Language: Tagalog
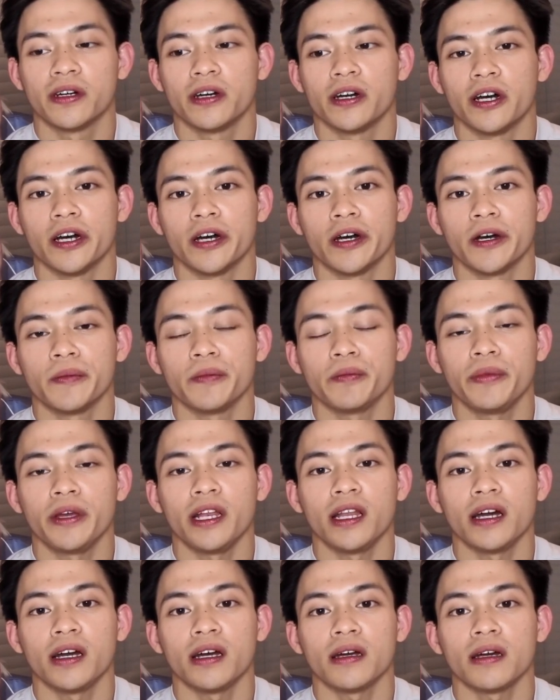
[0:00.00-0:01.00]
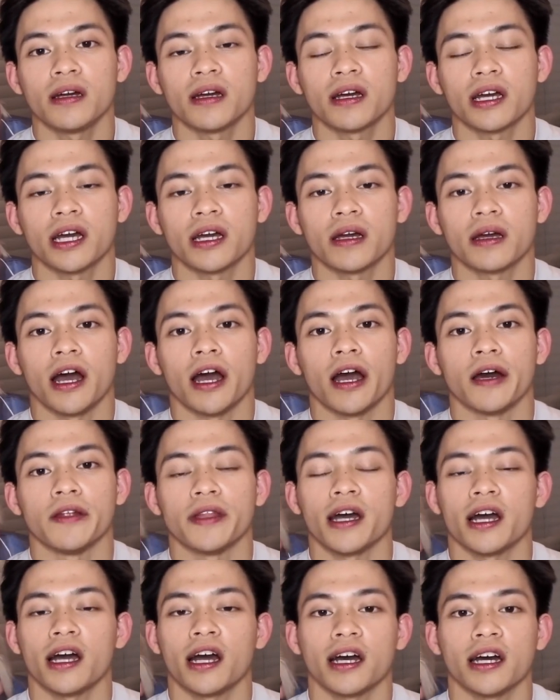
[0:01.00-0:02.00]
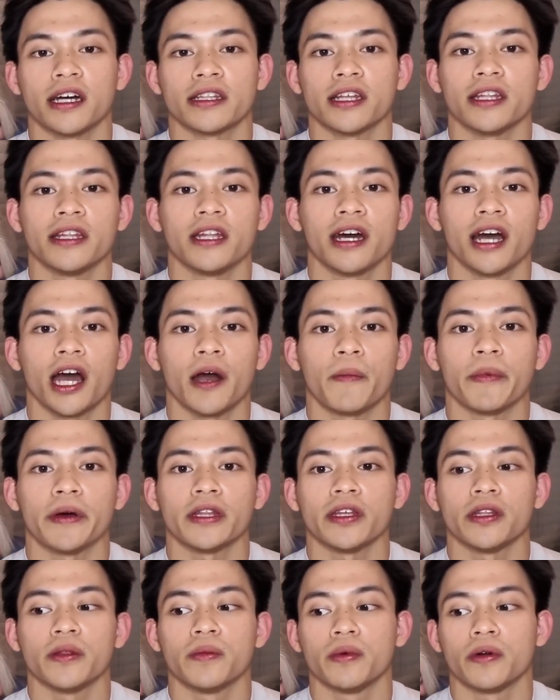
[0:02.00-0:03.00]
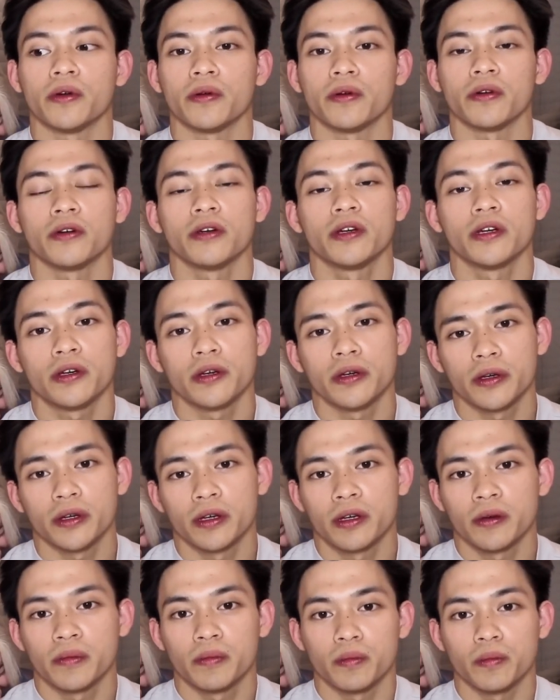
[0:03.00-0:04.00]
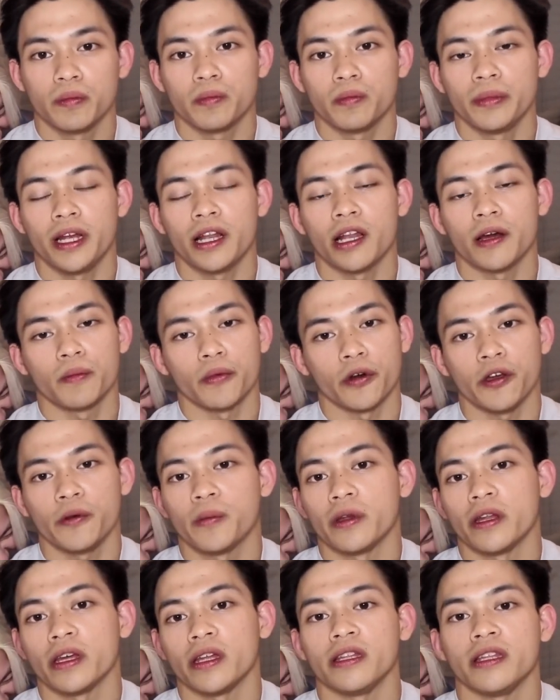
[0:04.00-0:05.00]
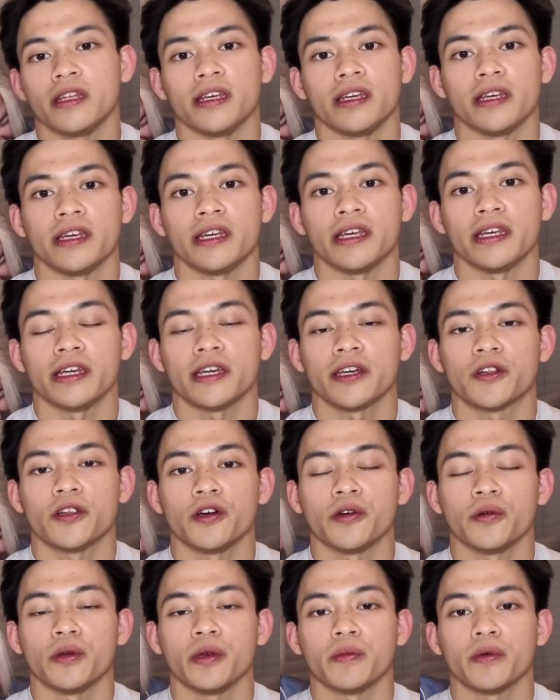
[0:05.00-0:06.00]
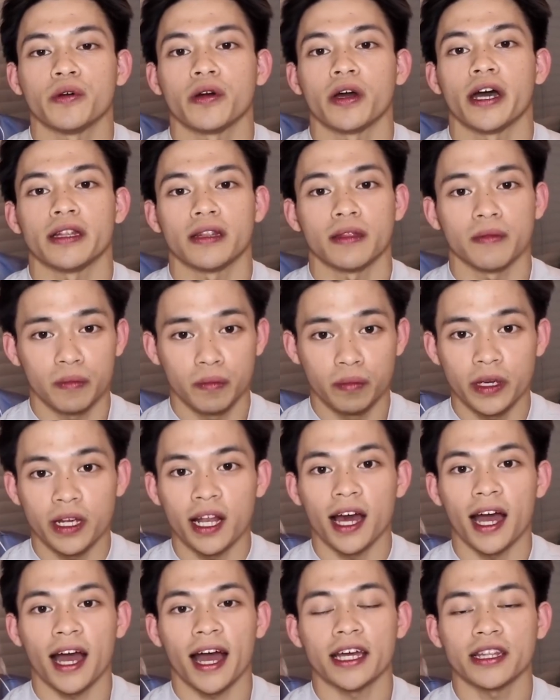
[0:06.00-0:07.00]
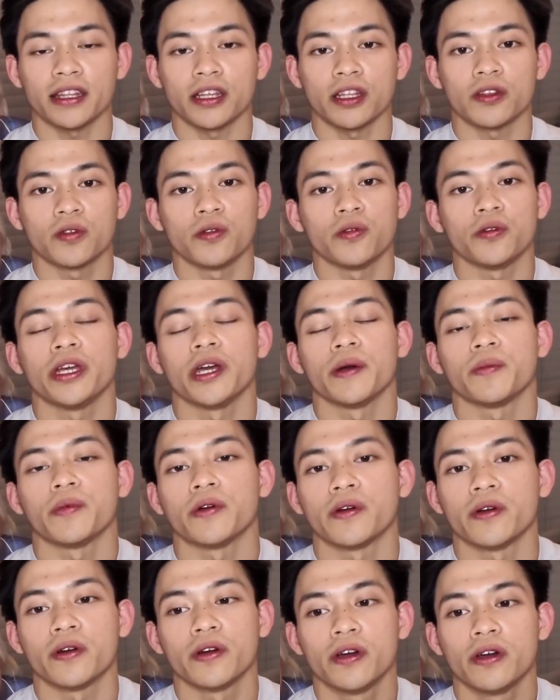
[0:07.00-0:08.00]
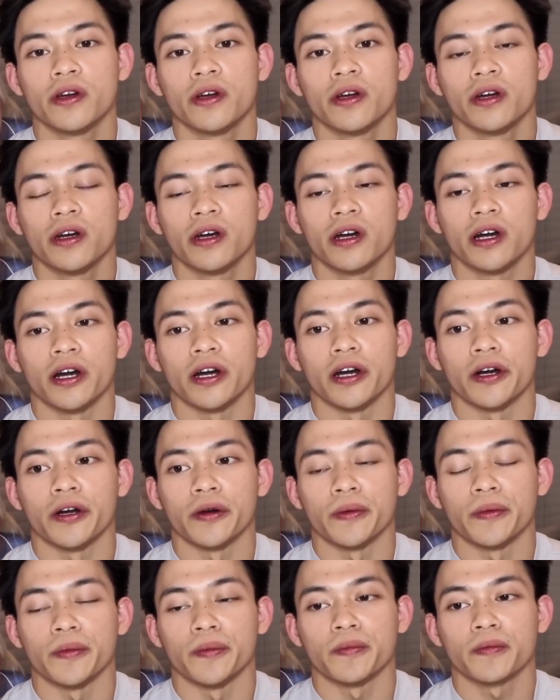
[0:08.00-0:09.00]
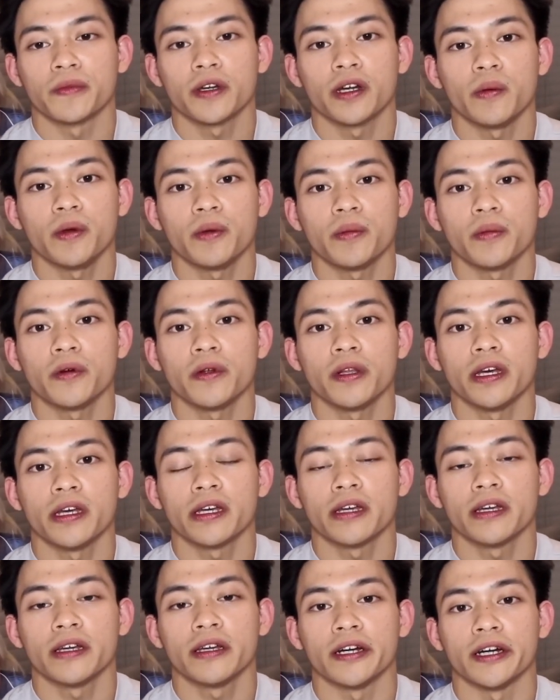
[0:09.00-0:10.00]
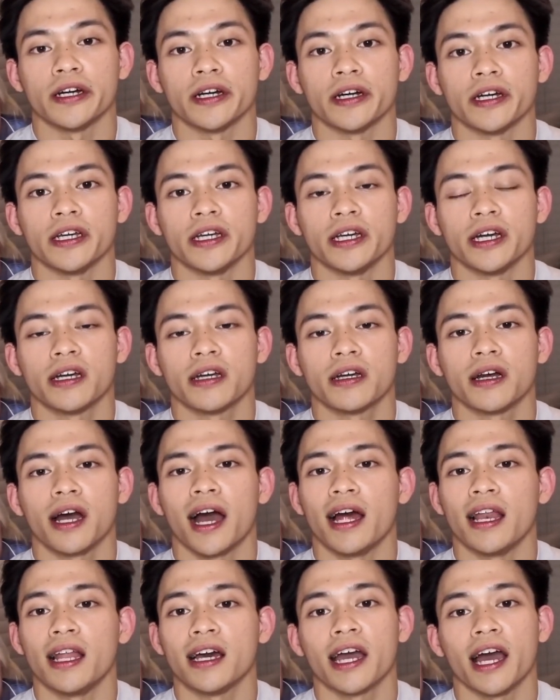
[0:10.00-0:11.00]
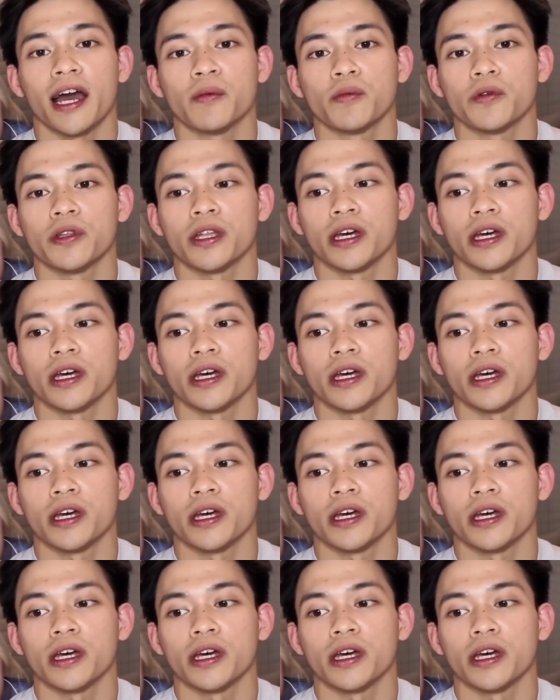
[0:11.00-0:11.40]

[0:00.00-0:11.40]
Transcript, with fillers: Um, bilang uh, nakakatandang kapatid po, bilang boyfriend ni Chloe po, at bilang ate at kuya po, um, kami po like, uh, aalagaan po